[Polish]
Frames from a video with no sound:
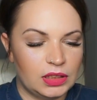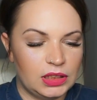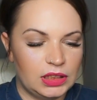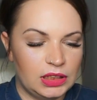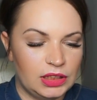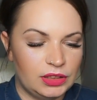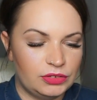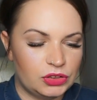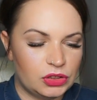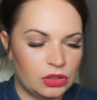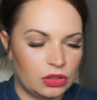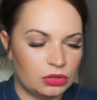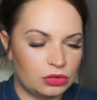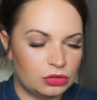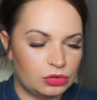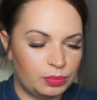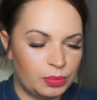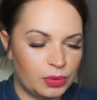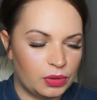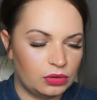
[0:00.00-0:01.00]
i w
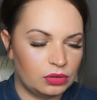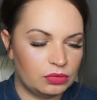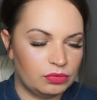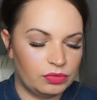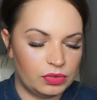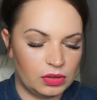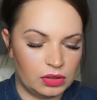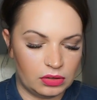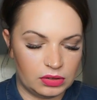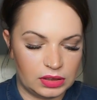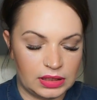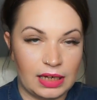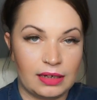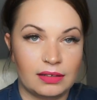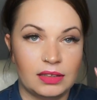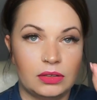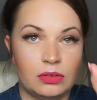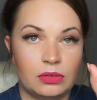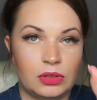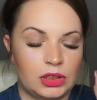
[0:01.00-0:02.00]
środku produkt wygląda,
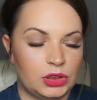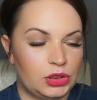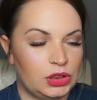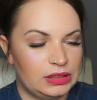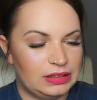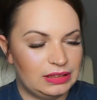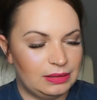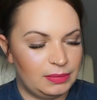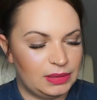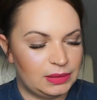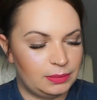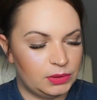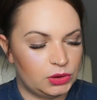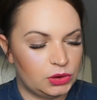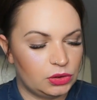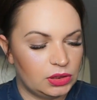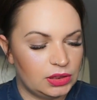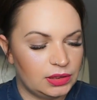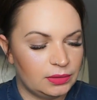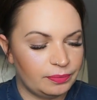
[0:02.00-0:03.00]
tutaj jeszcze jest
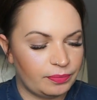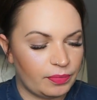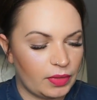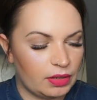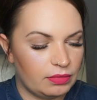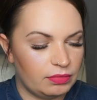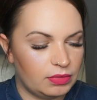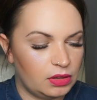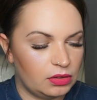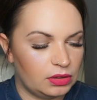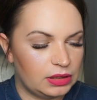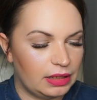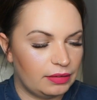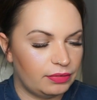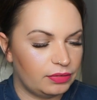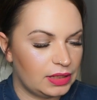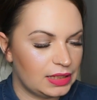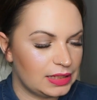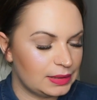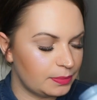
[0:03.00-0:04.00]
zabezpieczony, wygląda
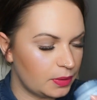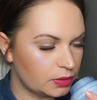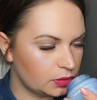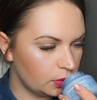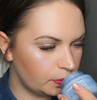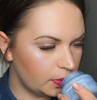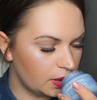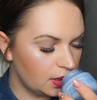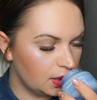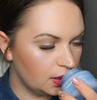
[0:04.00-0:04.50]
w ten sposób